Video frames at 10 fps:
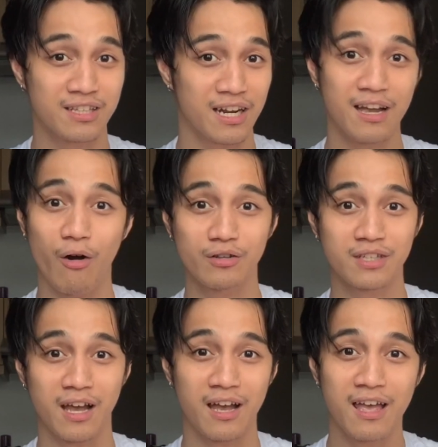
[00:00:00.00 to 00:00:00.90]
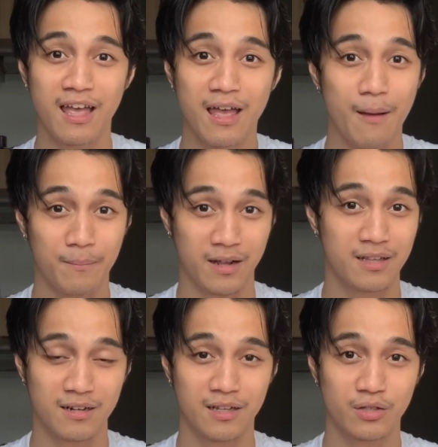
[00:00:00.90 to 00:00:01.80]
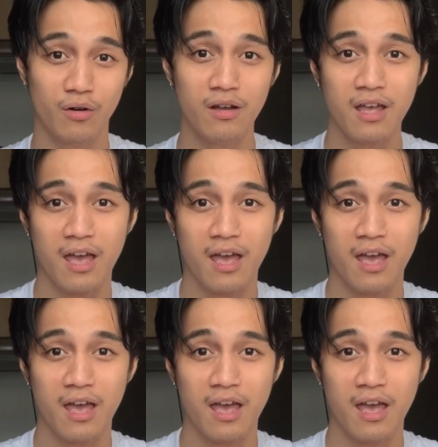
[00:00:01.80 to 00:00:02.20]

talaga ako sa product nito.